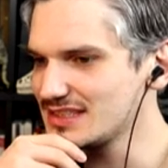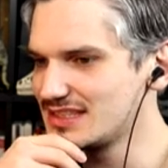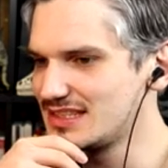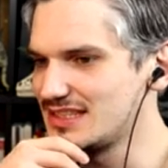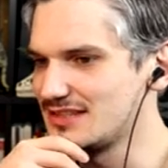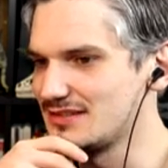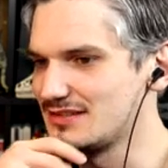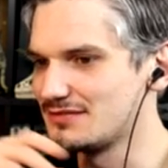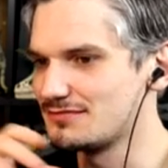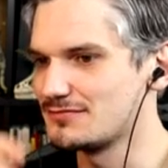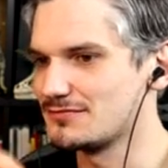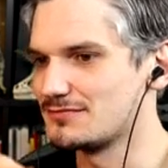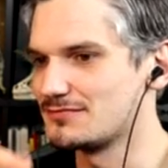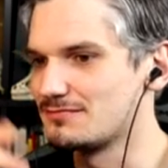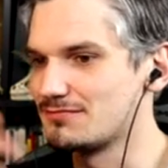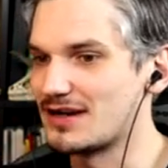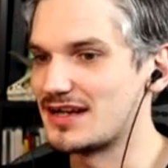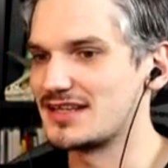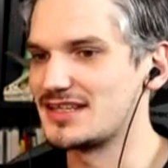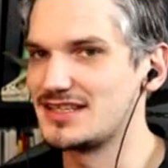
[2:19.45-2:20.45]
qui
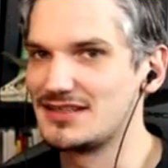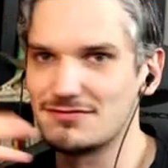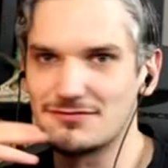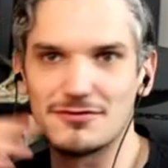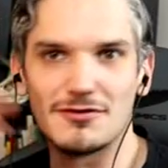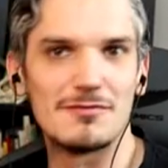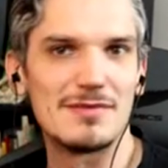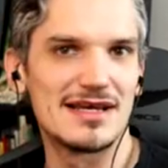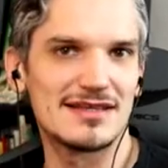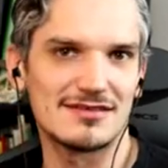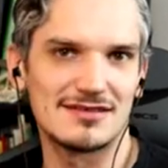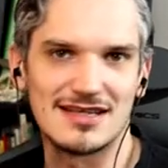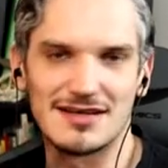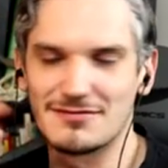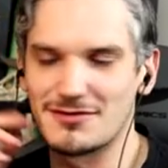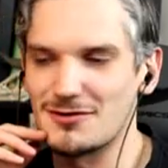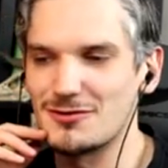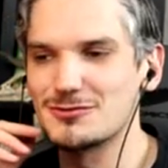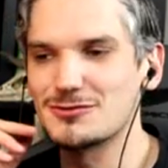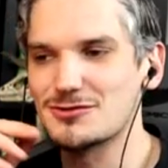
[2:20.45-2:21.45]
qui veut mettre en
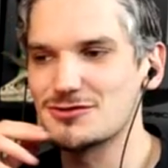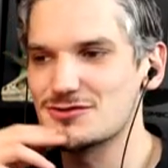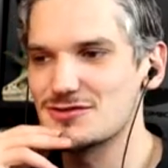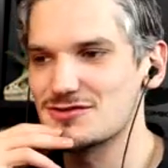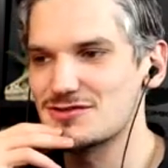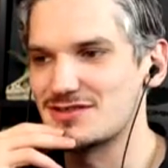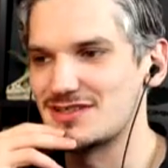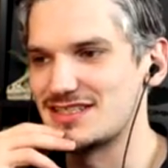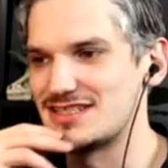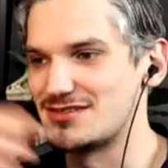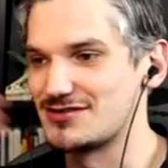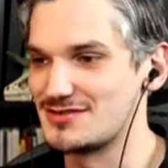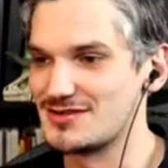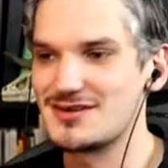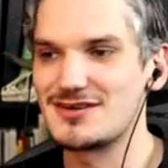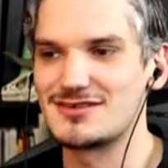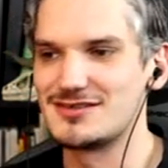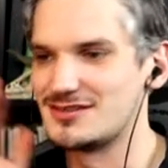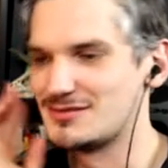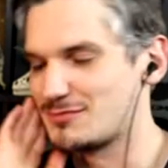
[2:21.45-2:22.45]
avant autre chose que les
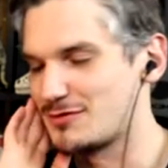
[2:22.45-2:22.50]
dinosaures euh,